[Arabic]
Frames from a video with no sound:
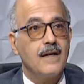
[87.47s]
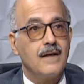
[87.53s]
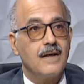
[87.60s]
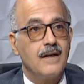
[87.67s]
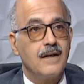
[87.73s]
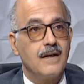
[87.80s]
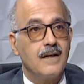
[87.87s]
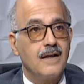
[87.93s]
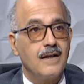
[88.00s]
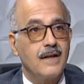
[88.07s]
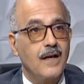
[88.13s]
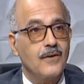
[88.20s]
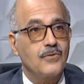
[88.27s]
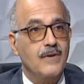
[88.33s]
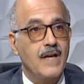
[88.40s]

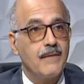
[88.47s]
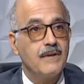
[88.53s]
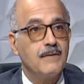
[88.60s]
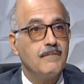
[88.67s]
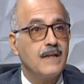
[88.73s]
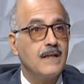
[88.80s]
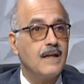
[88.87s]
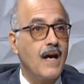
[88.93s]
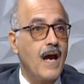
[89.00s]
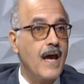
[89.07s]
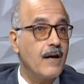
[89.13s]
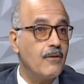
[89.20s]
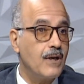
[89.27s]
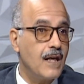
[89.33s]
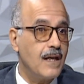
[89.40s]
ياخدوا الكبد من
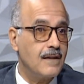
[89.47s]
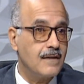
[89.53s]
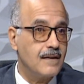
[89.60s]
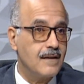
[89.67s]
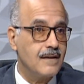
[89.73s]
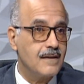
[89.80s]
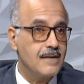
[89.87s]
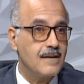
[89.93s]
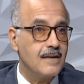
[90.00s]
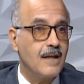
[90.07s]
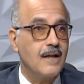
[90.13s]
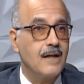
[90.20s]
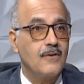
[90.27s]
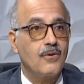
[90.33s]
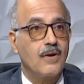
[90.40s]
حيوانات
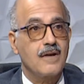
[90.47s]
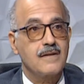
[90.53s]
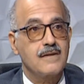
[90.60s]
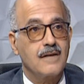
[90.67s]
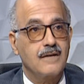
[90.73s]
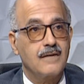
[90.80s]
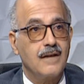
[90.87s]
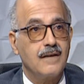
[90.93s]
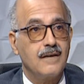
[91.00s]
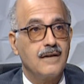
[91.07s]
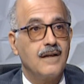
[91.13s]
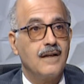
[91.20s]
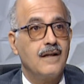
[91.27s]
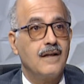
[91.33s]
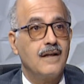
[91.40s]
آه،
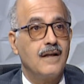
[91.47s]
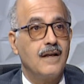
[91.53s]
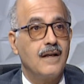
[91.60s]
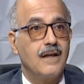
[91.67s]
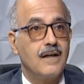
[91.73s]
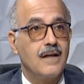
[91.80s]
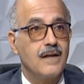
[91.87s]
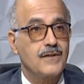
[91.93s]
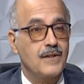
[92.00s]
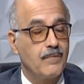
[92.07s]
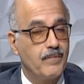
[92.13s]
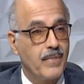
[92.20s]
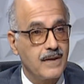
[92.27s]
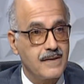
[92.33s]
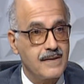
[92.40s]
وخاصة
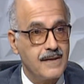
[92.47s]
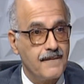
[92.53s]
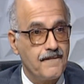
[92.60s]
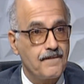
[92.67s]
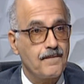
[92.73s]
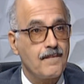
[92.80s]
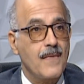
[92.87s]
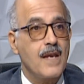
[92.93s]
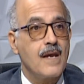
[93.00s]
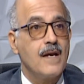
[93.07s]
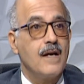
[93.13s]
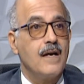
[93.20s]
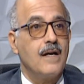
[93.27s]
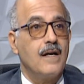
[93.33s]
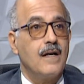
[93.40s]
الشمبانزي
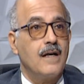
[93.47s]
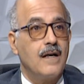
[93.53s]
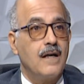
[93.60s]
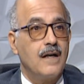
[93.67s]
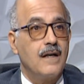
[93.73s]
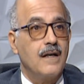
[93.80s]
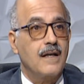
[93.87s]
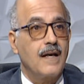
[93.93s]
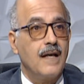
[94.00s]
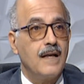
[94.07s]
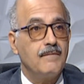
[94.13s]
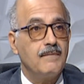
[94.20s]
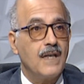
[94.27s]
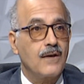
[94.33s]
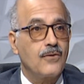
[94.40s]
آه،
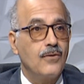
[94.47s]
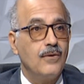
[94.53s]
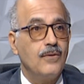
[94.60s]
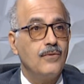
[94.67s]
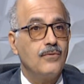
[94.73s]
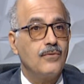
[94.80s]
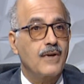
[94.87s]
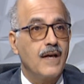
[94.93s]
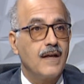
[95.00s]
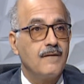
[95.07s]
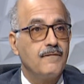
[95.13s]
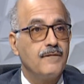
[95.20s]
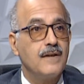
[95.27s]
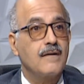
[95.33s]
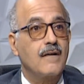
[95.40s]
الكلام ده كله كان
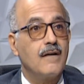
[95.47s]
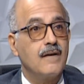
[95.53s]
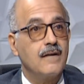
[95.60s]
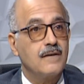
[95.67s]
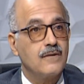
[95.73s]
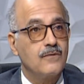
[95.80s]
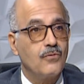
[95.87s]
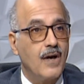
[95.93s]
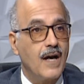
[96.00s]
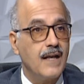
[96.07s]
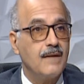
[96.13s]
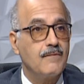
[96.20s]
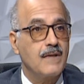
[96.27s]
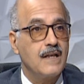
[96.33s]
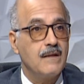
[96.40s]
في رائد
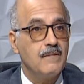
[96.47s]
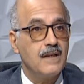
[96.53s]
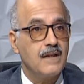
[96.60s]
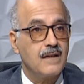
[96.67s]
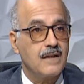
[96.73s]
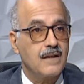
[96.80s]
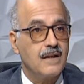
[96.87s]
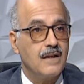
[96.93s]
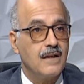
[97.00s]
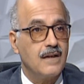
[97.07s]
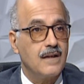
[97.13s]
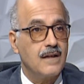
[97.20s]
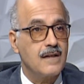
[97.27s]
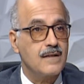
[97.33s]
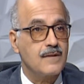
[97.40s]
وعالم كبير
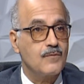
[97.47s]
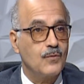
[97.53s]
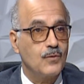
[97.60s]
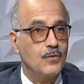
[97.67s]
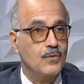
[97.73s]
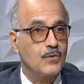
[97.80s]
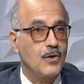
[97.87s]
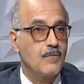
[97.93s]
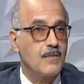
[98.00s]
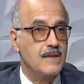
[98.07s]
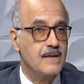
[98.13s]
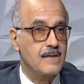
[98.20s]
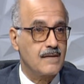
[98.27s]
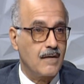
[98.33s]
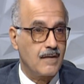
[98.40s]
آه، اسمه
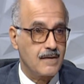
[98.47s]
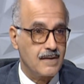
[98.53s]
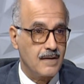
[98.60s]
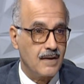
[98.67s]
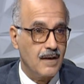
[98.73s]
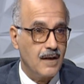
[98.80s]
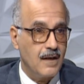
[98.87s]
توماس ستارزل